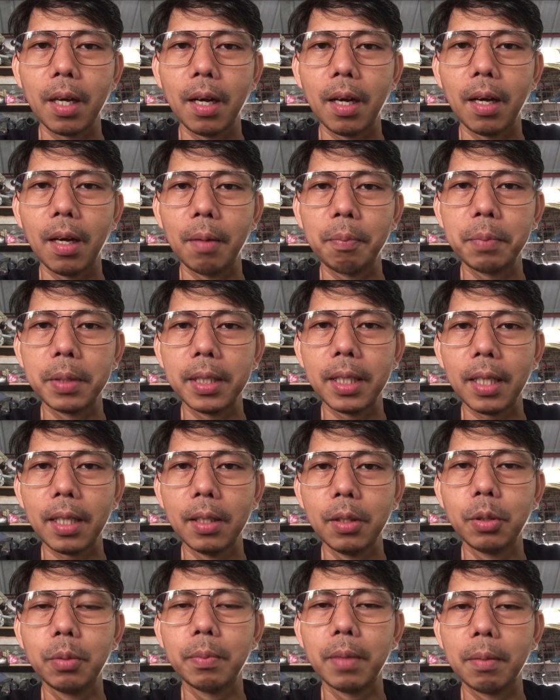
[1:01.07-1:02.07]
uh,
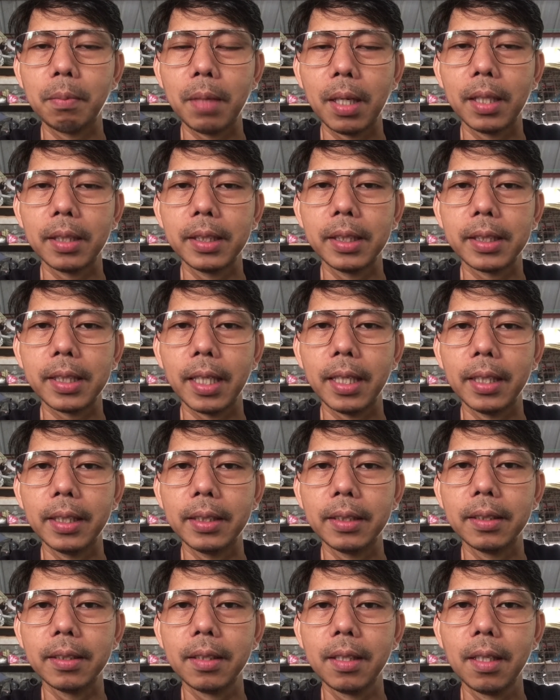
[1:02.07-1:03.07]
pinakalumang mga
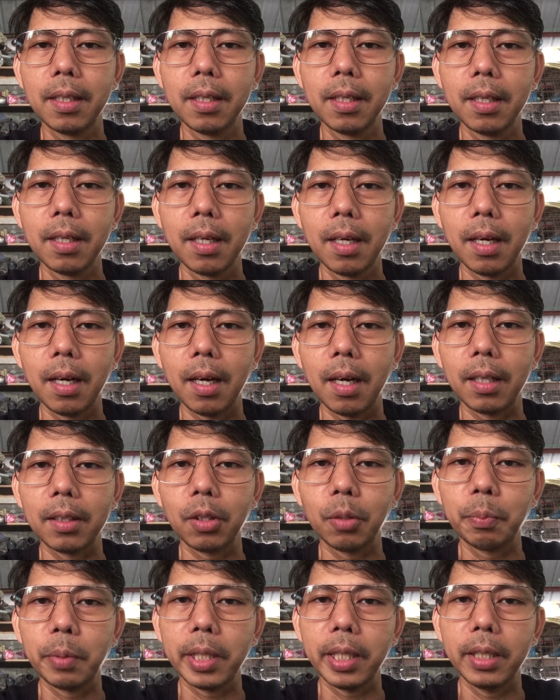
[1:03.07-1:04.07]
design uh,
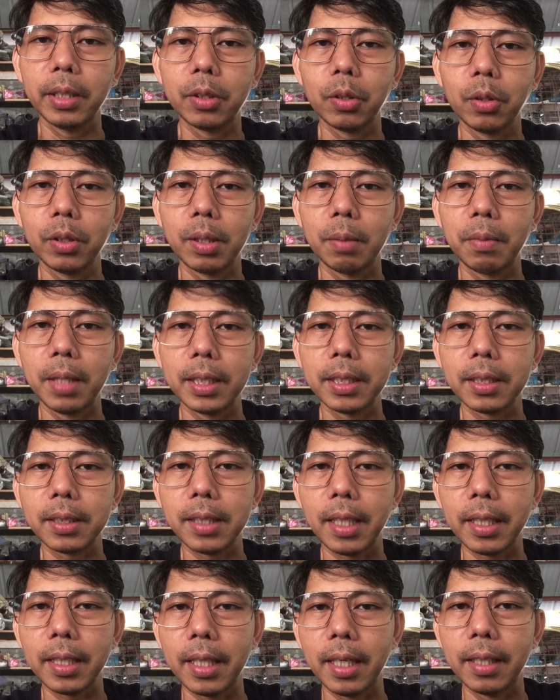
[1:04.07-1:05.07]
operation ng mga
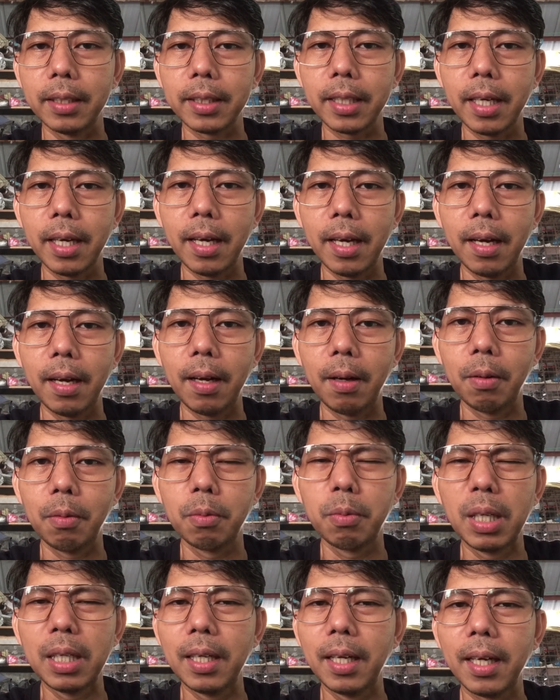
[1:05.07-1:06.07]
sasakyan. Kaya
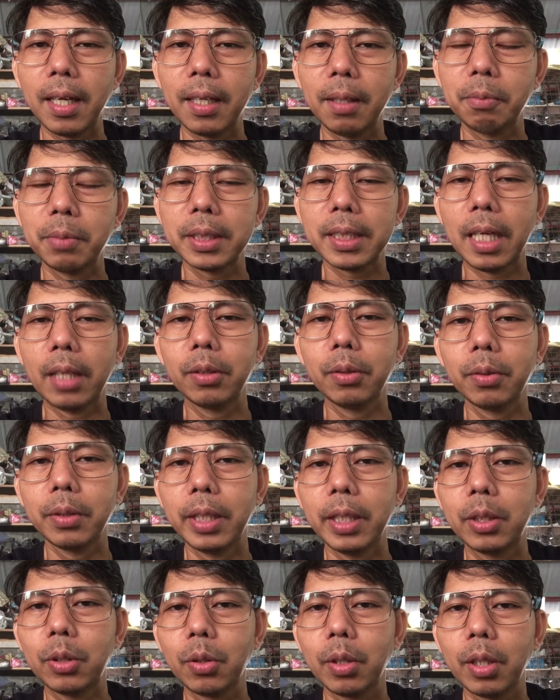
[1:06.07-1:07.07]
wala ka masyadong
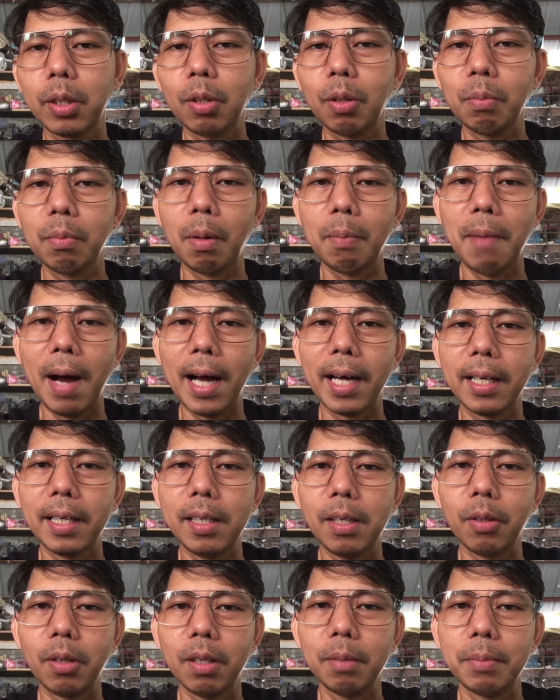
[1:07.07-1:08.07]
issue dito kung may
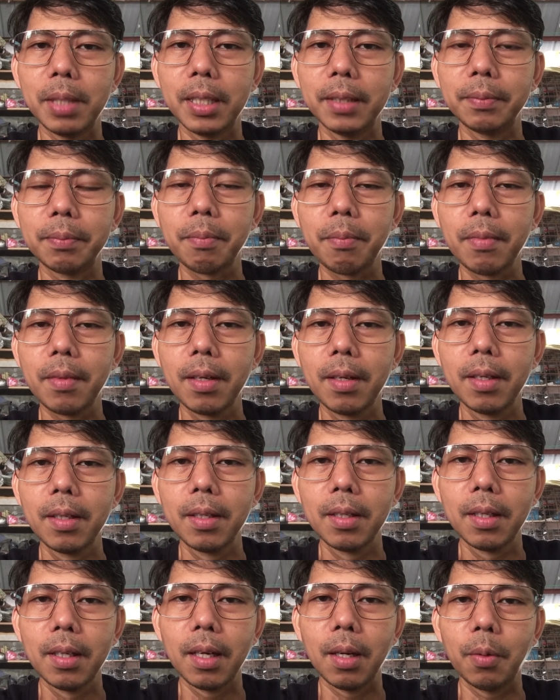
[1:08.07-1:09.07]
magalaw ka man.
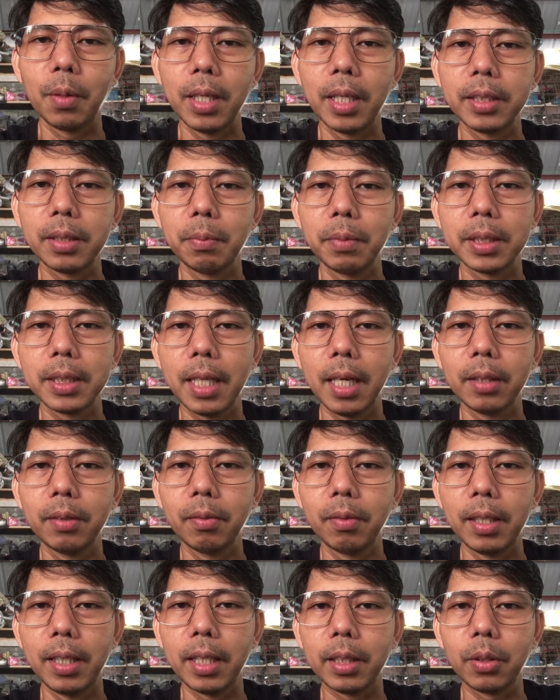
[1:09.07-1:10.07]
Wala siya
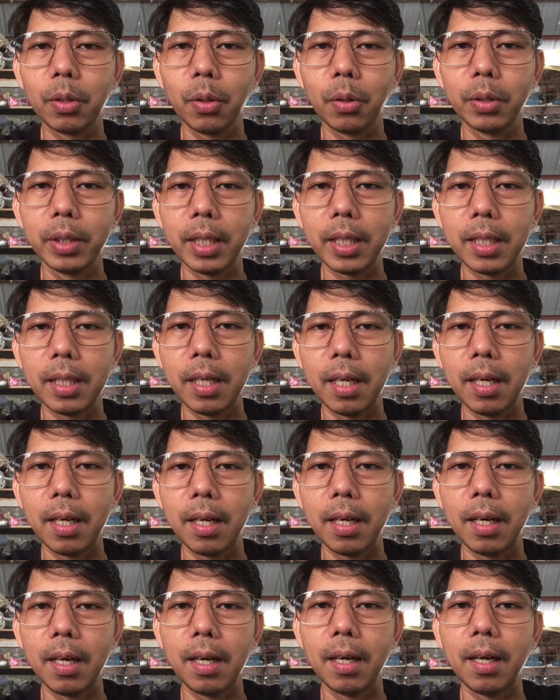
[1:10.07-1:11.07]
masyadong electronic
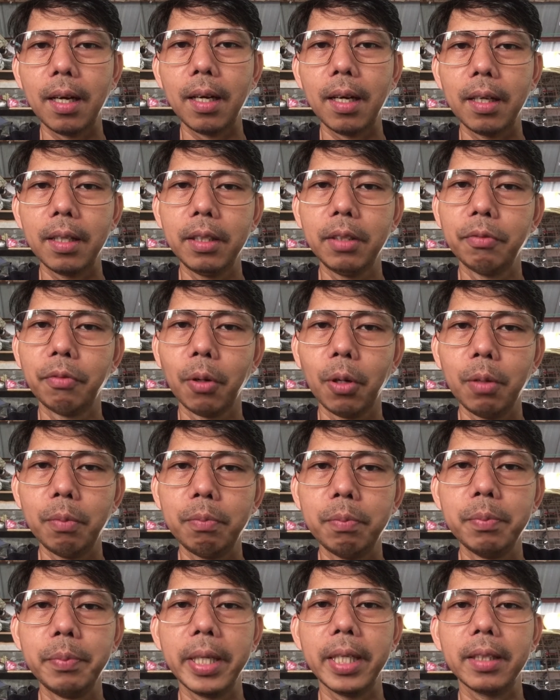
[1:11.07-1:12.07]
uh,
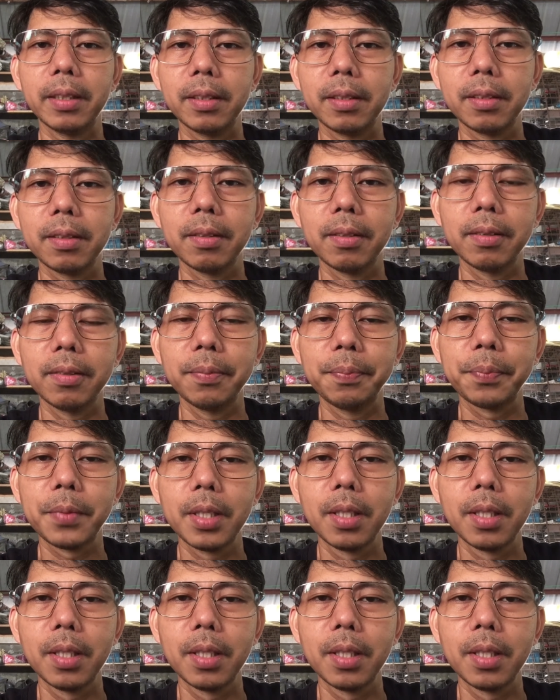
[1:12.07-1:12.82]
involvement. No?